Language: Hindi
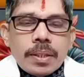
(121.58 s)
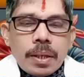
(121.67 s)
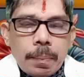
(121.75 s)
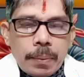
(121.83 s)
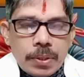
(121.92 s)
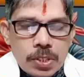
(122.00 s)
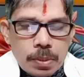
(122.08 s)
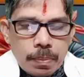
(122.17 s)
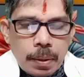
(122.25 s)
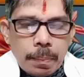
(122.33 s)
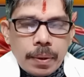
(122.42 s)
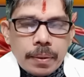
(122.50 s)
के प्रति
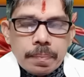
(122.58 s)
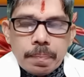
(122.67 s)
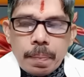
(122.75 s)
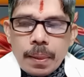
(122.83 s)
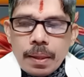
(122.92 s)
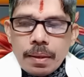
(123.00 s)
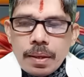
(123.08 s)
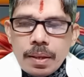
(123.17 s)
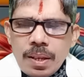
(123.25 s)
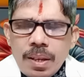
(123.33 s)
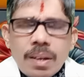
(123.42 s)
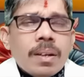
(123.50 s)
समर्पण
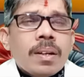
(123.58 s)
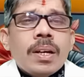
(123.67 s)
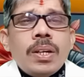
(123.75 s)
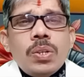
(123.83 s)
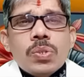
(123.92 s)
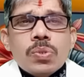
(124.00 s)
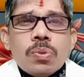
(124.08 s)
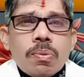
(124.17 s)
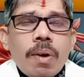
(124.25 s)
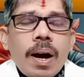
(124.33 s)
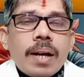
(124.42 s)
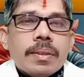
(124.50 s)
एक नई
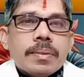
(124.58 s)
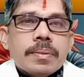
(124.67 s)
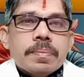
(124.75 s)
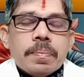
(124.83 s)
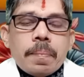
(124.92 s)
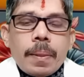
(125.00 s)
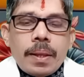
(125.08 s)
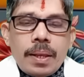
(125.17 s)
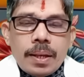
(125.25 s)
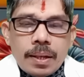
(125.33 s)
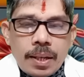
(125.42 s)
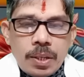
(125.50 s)
शुरुआत
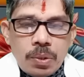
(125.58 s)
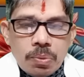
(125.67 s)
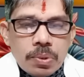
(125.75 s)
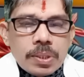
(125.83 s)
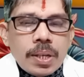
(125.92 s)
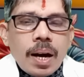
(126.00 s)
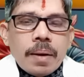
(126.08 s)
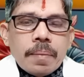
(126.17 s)
एक नई ऊर्जा